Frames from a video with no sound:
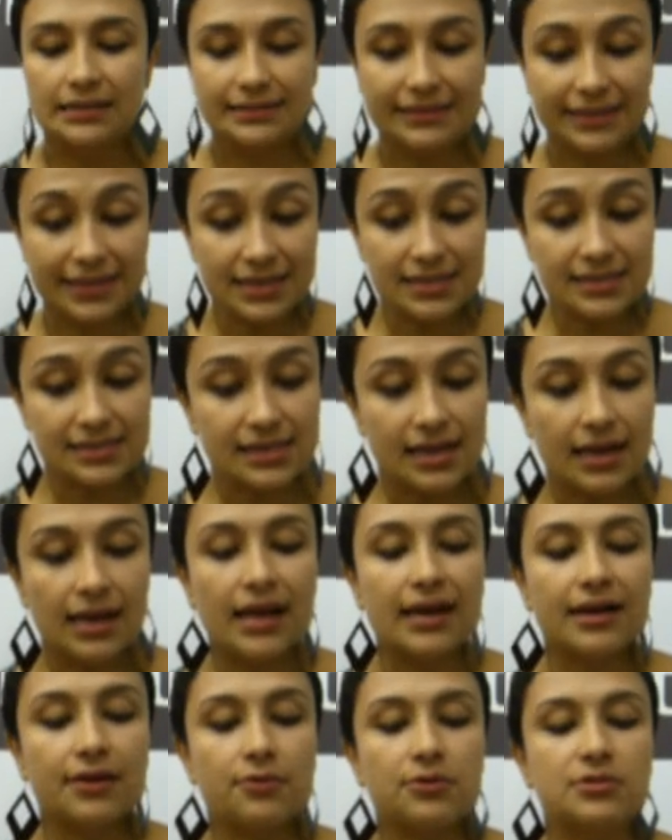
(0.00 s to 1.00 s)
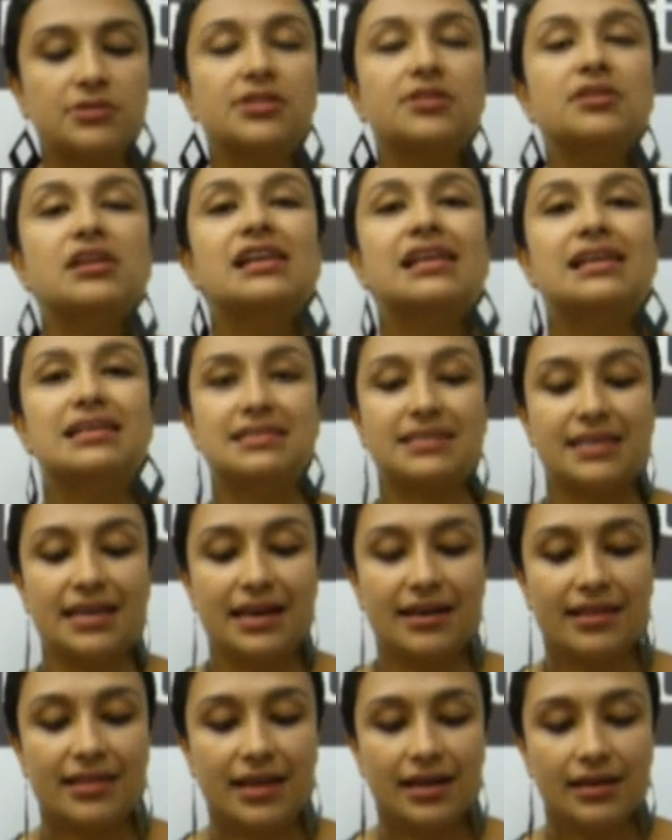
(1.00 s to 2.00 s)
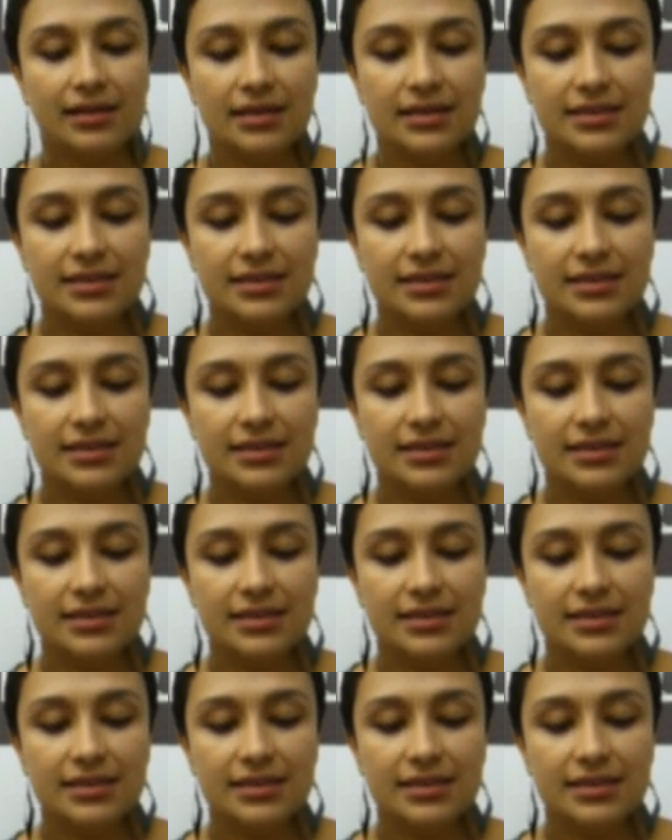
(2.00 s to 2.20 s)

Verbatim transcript: Tres, la revolución en la izquierda,